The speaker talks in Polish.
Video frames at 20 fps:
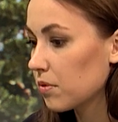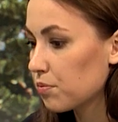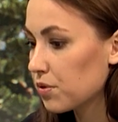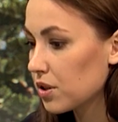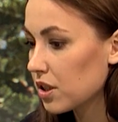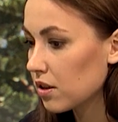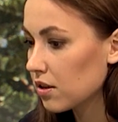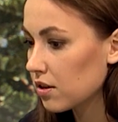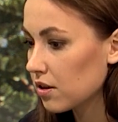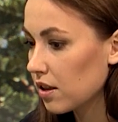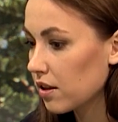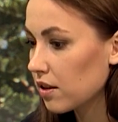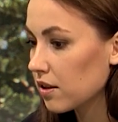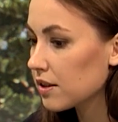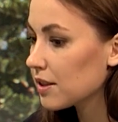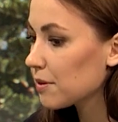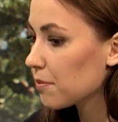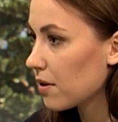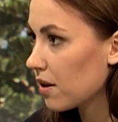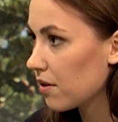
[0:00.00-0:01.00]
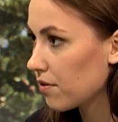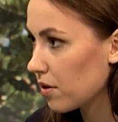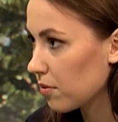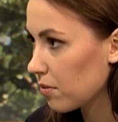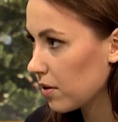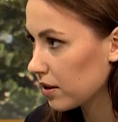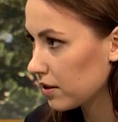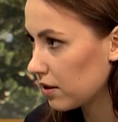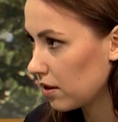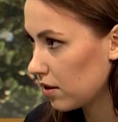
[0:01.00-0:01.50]
przy tej sprawie
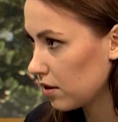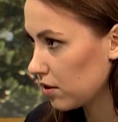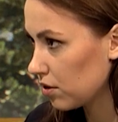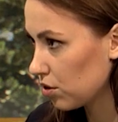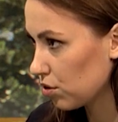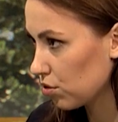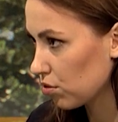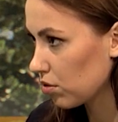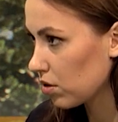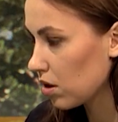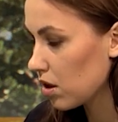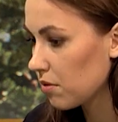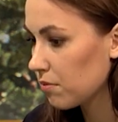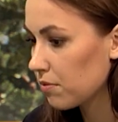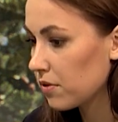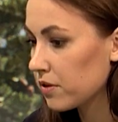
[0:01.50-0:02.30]
Magdaleny Żuk,